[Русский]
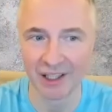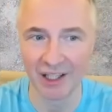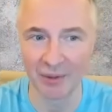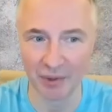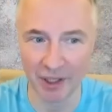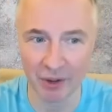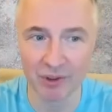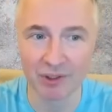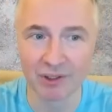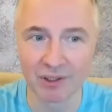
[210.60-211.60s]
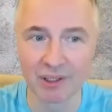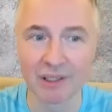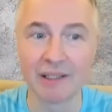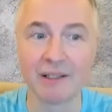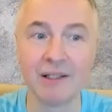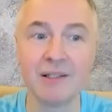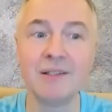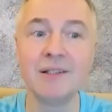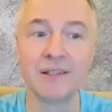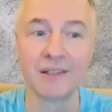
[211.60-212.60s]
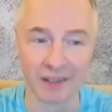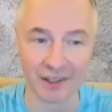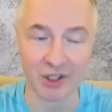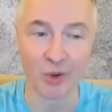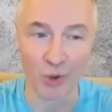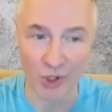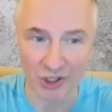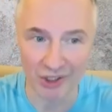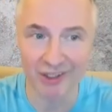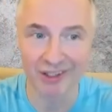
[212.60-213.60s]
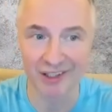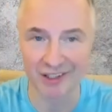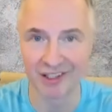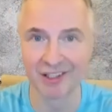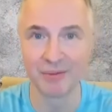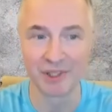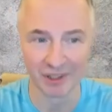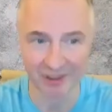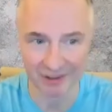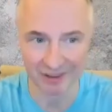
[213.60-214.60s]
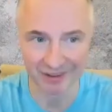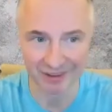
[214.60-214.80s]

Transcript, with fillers: имеют но, единые, но, схожие картины мира.